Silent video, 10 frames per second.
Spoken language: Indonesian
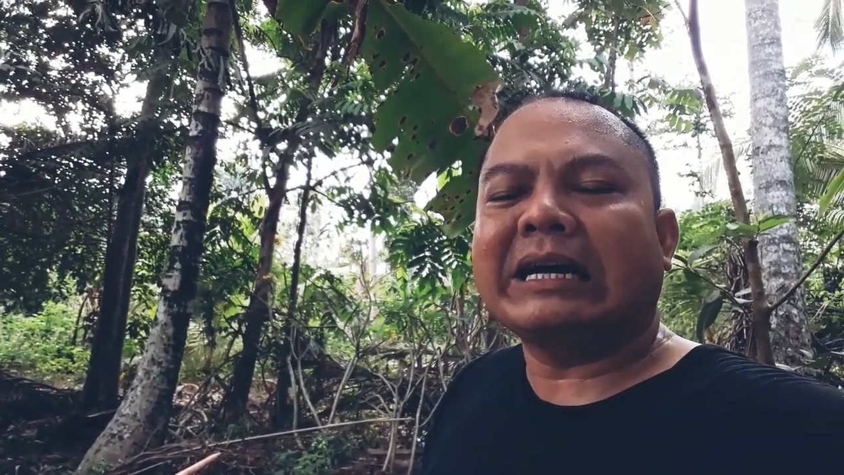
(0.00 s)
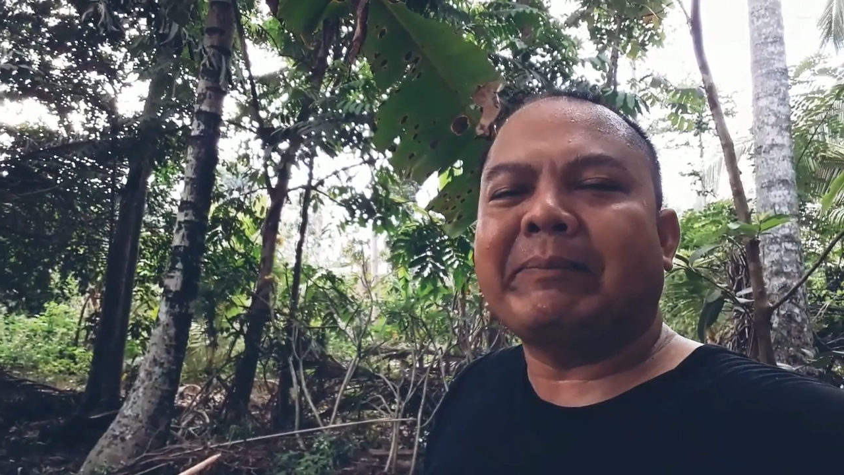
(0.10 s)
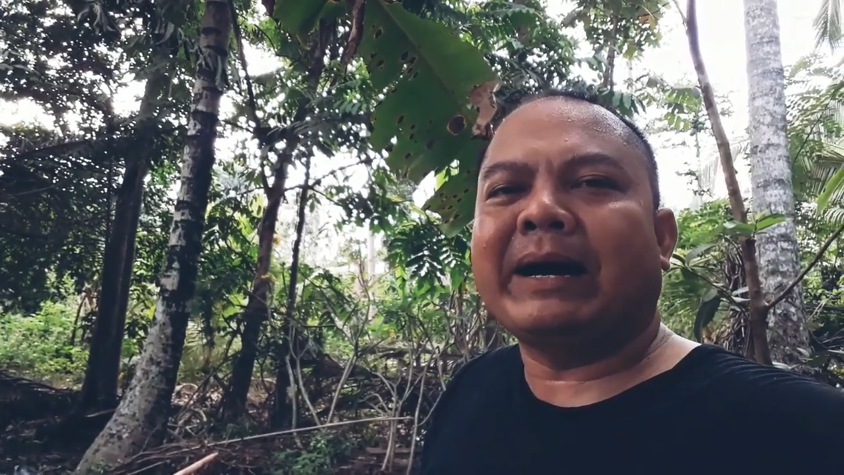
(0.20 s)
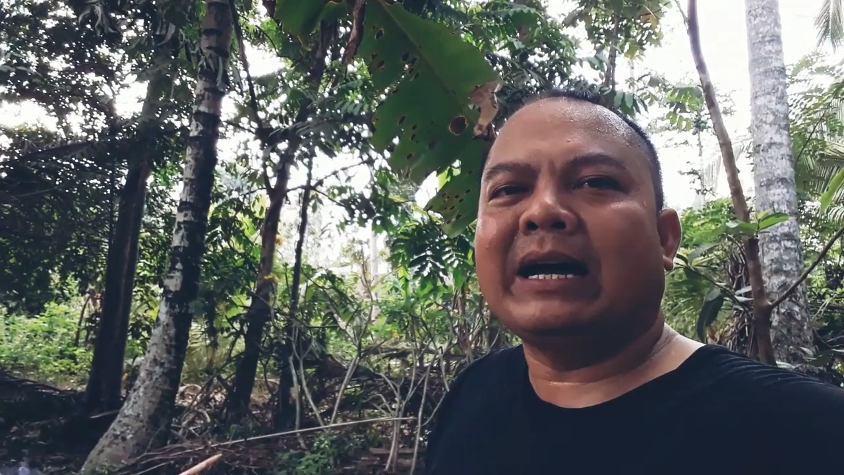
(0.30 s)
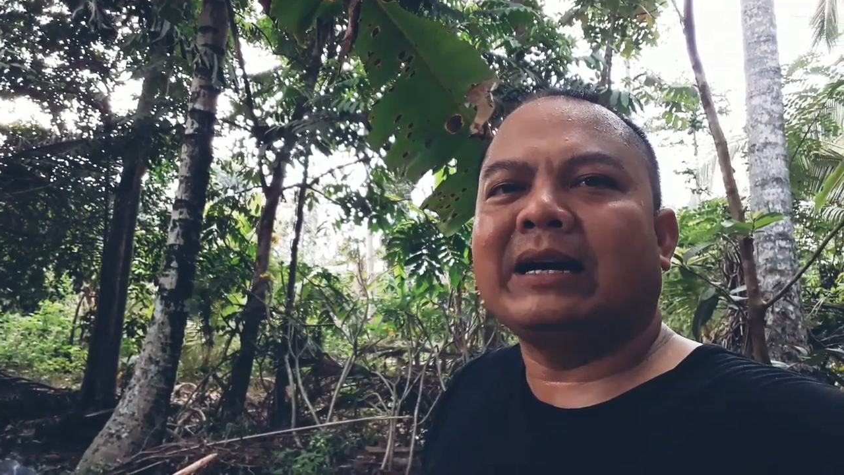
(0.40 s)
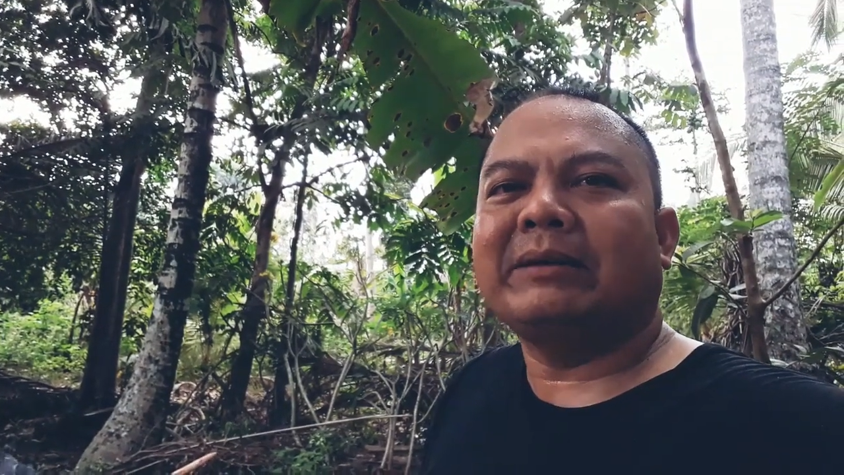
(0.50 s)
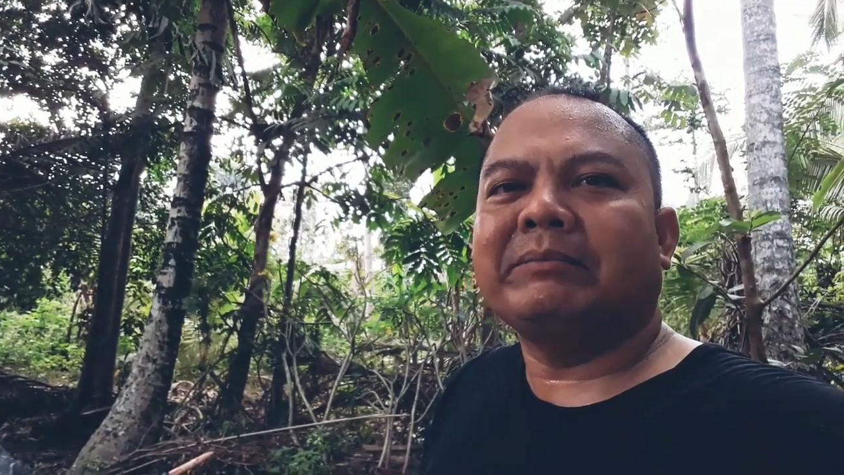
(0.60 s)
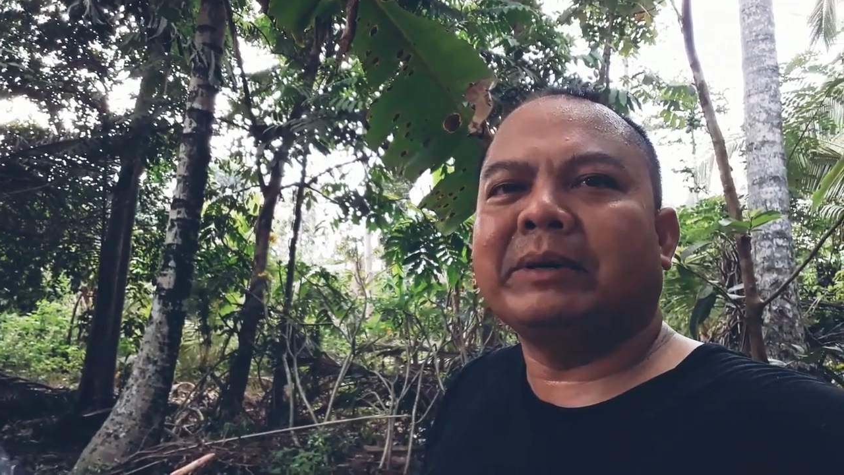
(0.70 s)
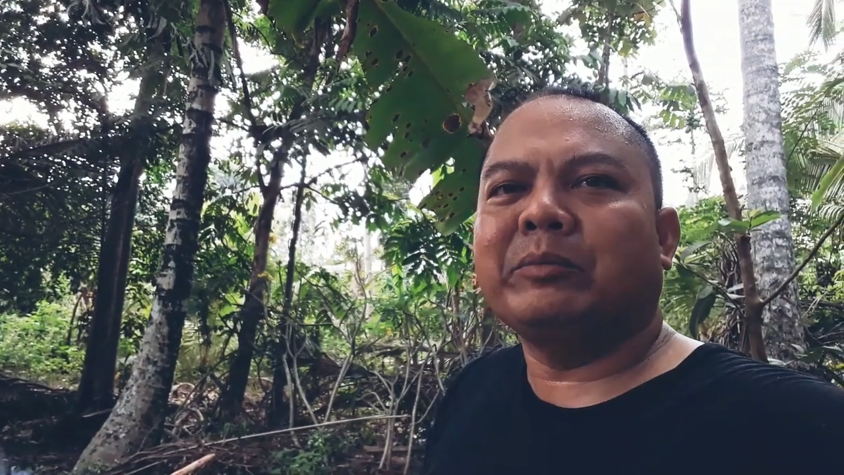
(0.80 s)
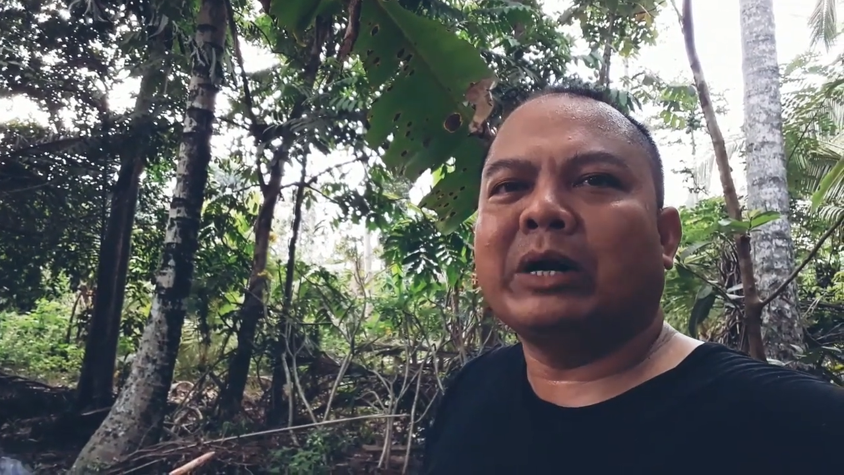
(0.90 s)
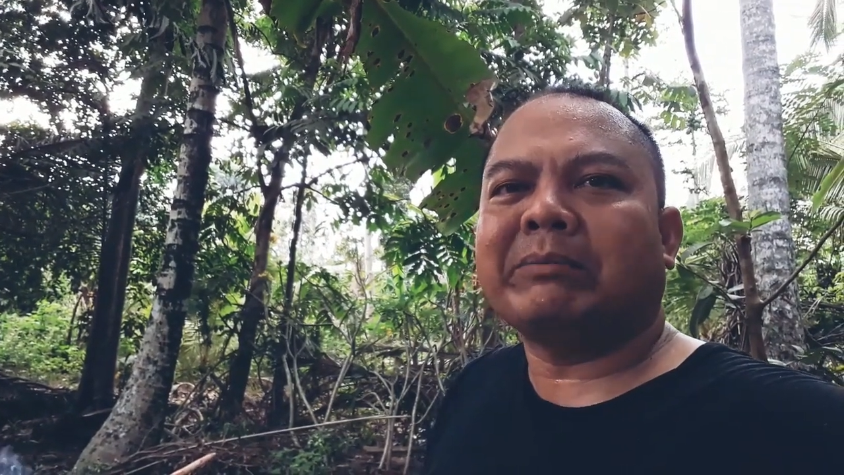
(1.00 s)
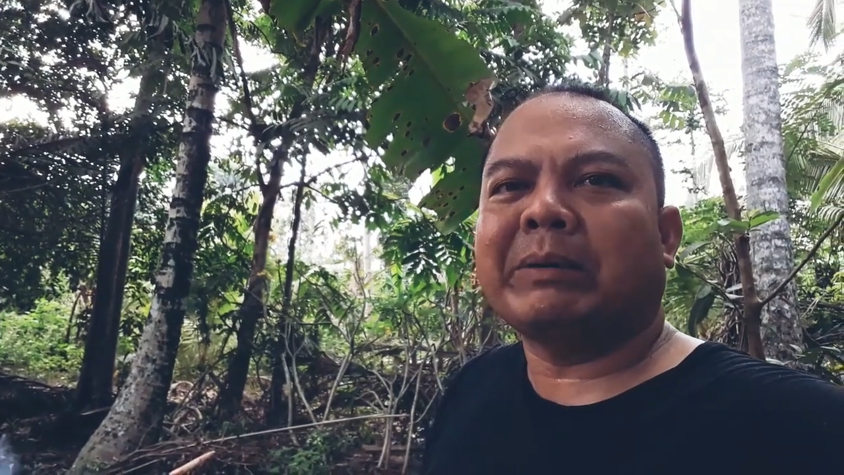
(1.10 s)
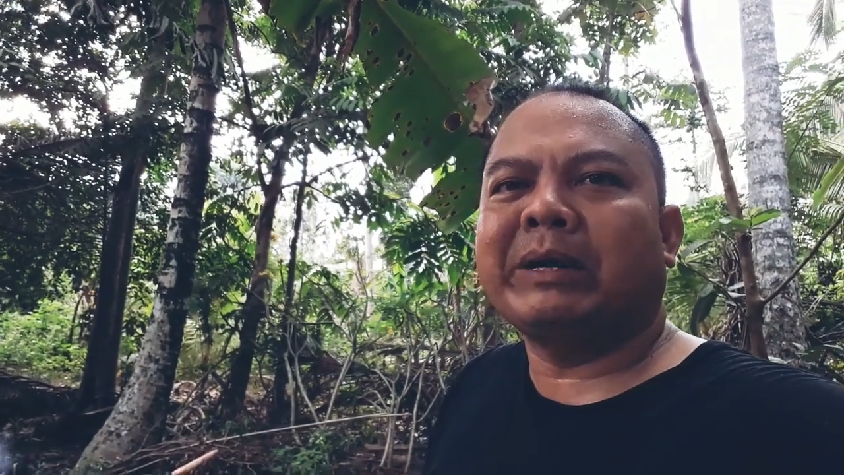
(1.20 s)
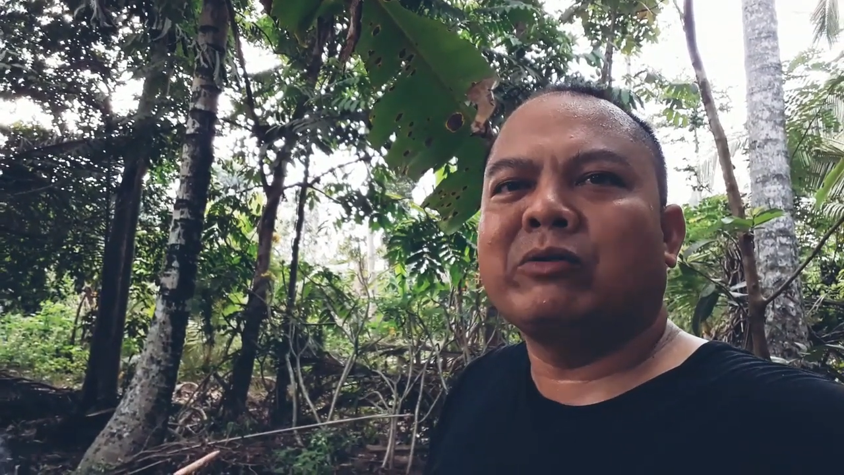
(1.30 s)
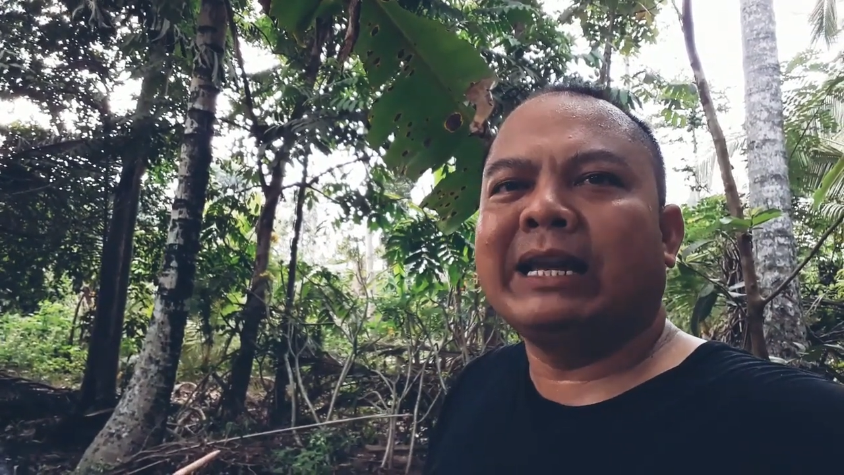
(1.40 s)
apa membuat
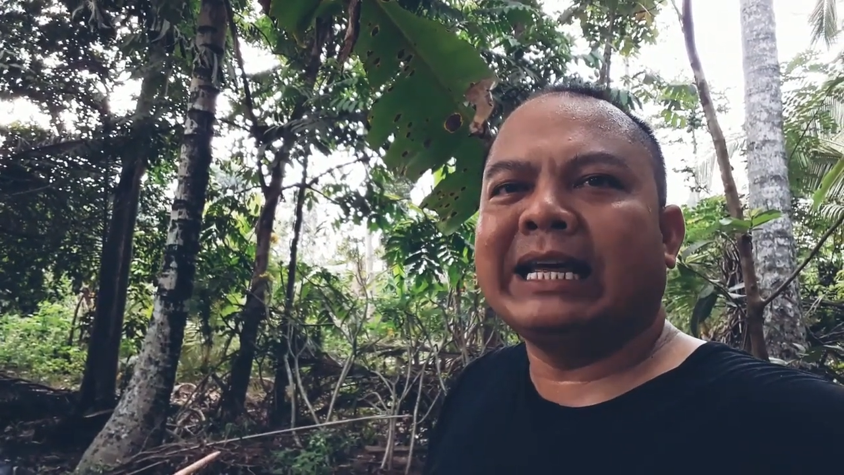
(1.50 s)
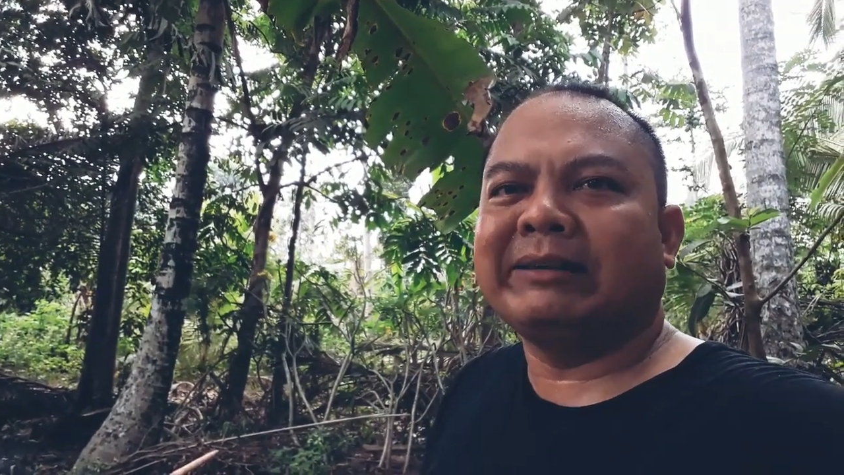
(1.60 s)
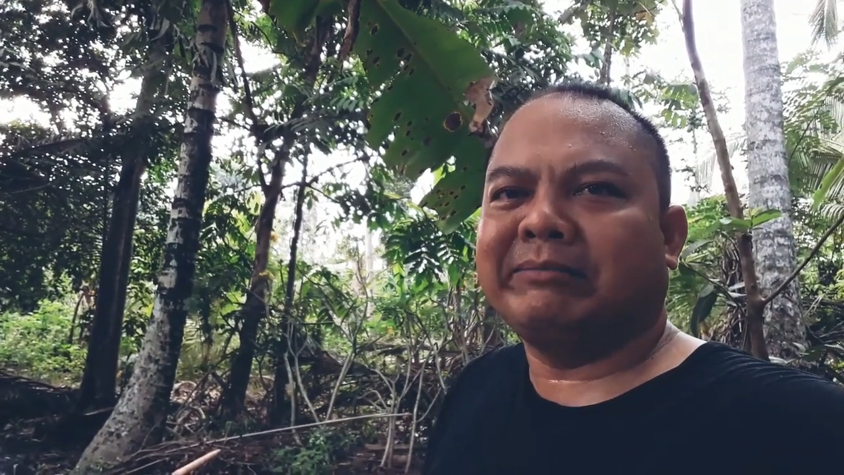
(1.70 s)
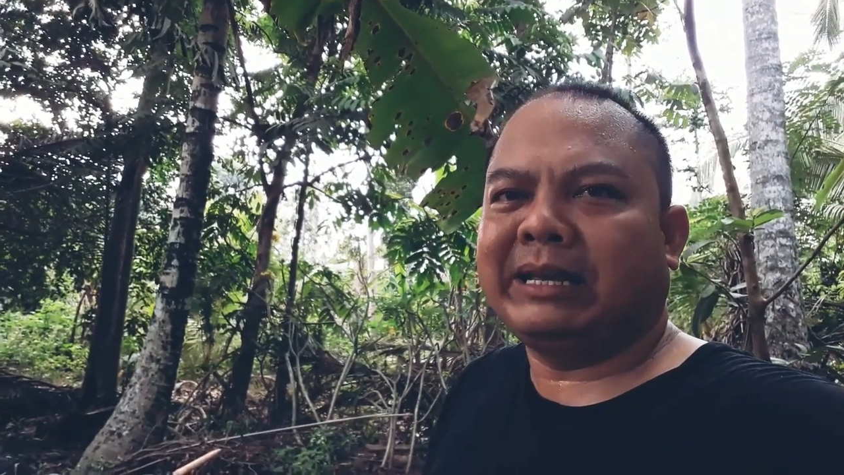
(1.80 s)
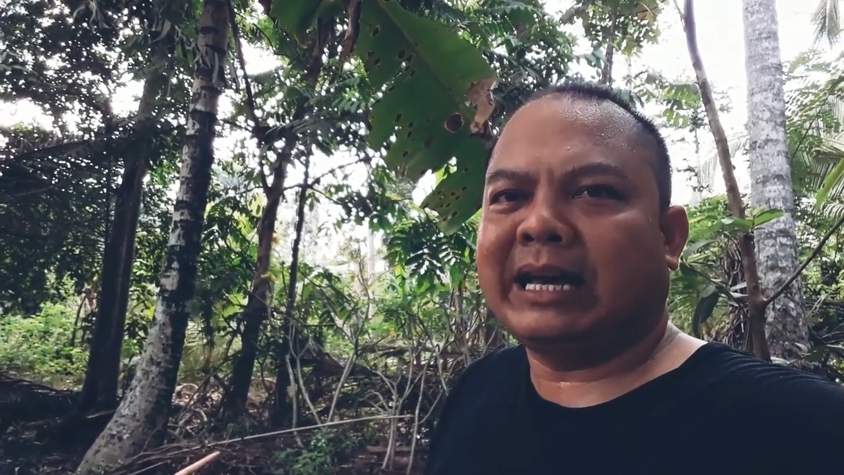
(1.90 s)
babi guling